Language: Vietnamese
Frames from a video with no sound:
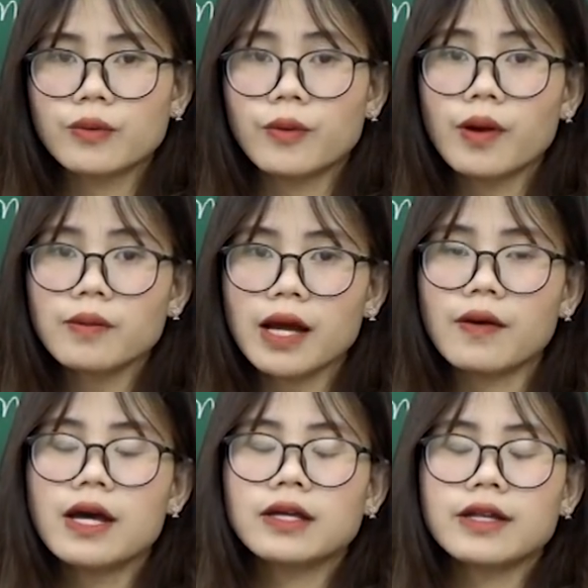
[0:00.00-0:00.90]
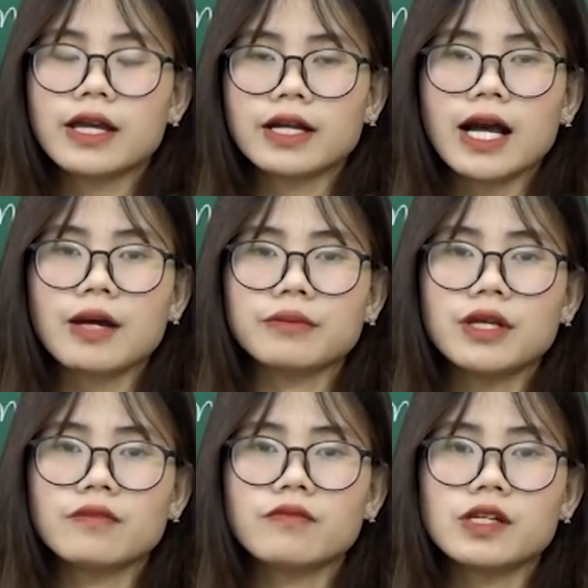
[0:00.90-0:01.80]
đúng không nào để cảm
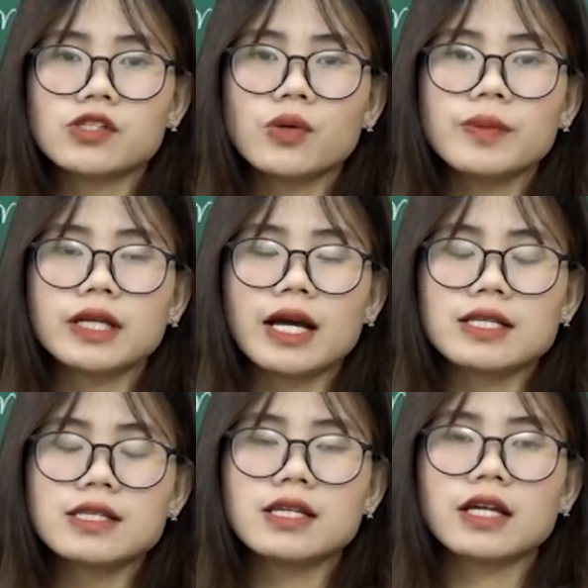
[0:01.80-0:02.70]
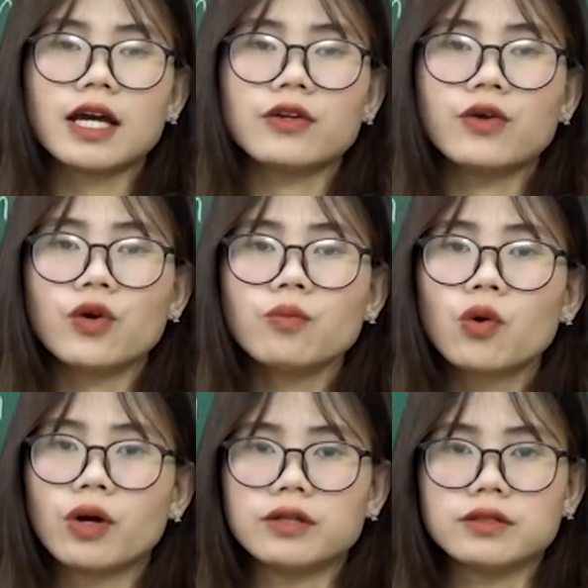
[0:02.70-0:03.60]
nhận về cho mình cái gì cái nỗi
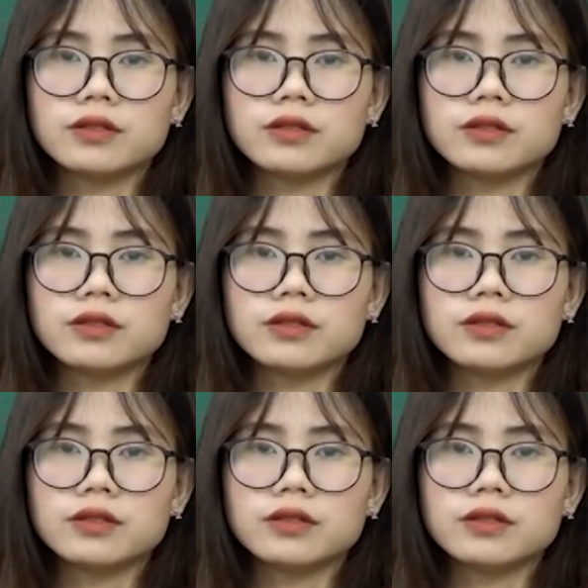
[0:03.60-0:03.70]
buồn